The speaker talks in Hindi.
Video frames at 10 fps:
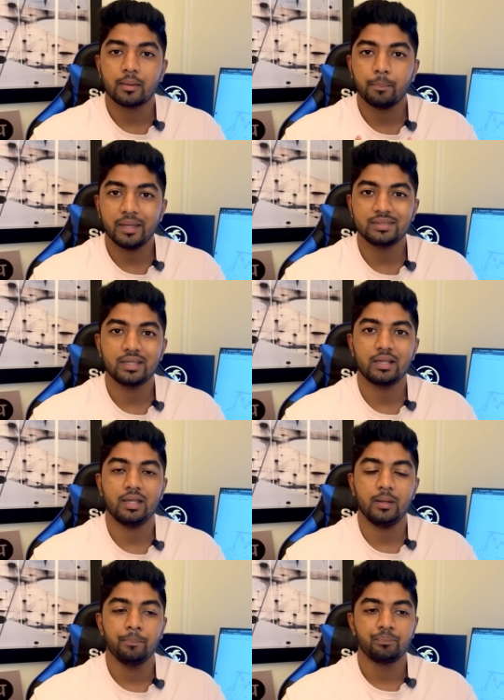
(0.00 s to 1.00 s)

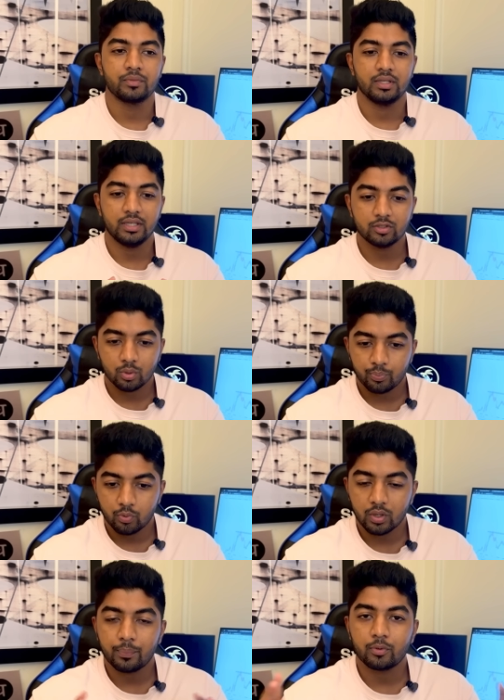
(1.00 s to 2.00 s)
बेसिकली ये जो
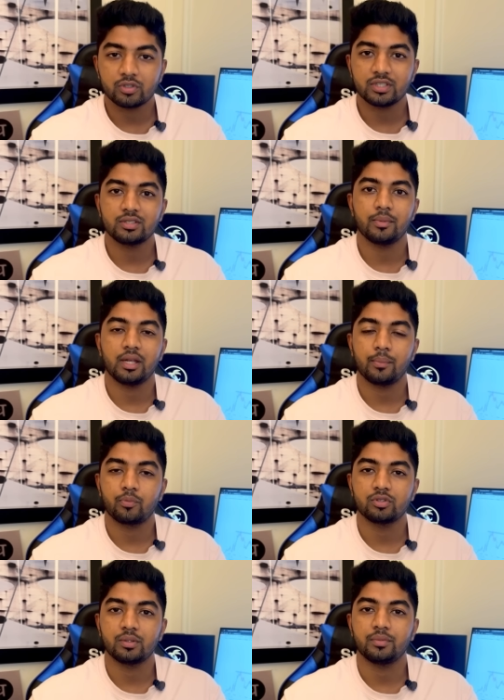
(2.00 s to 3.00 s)
पूरा प्रोसेस मैंने
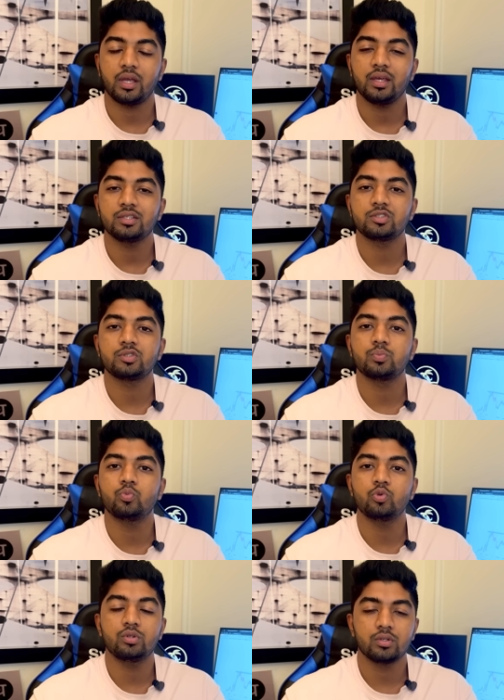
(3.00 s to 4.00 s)
आपको समझाया ये
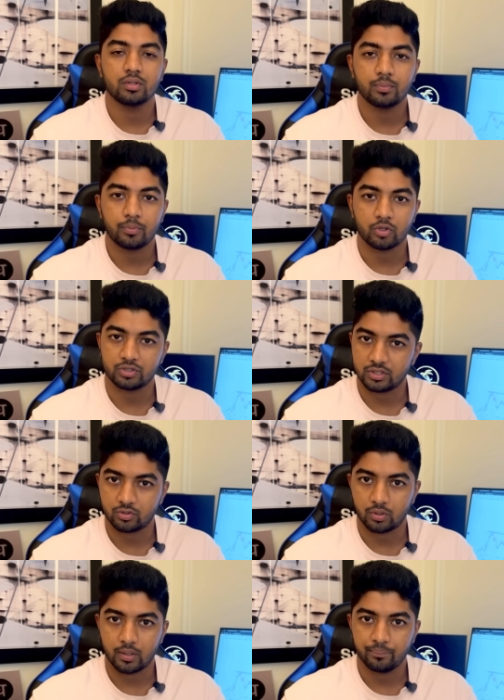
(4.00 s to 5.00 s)
स्मूद प्रोसेस
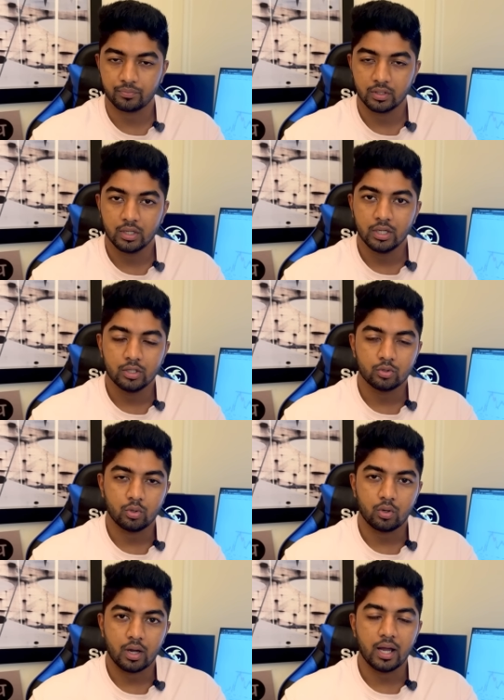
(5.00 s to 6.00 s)
होगा
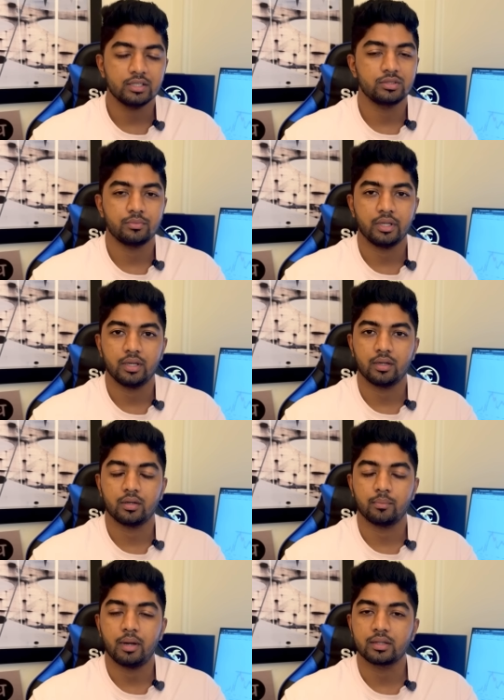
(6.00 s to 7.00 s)
तो आज मैं
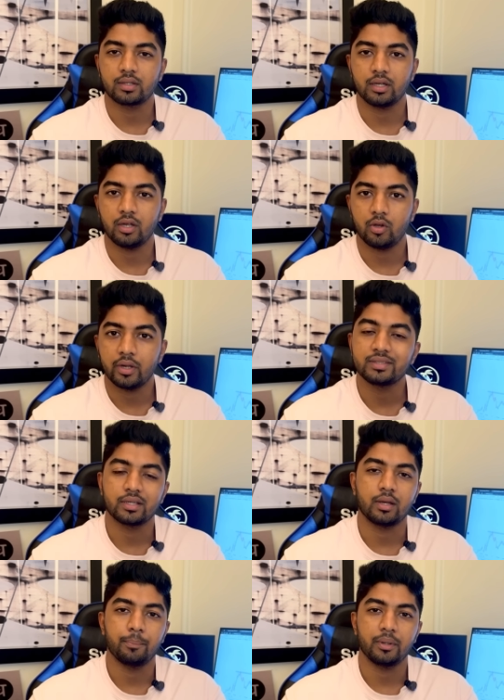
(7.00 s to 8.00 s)
बात करने वाला
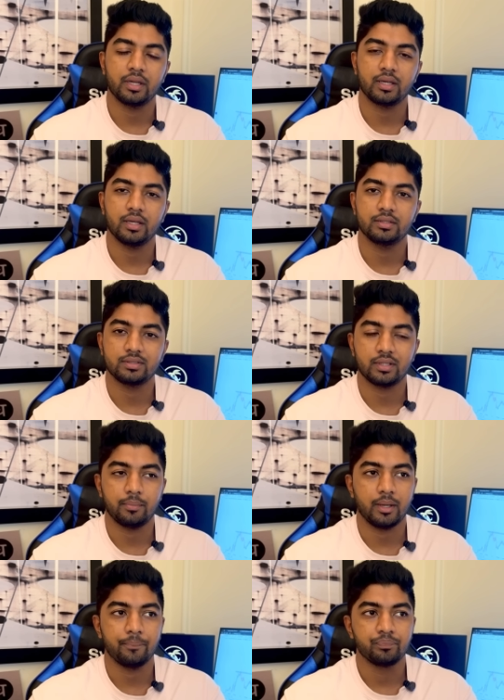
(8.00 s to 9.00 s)
ऐसे कंपनी की जिसे
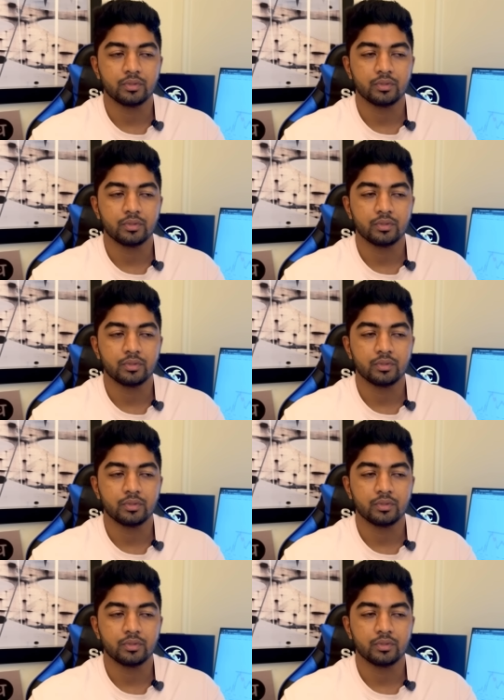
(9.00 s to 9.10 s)
मैं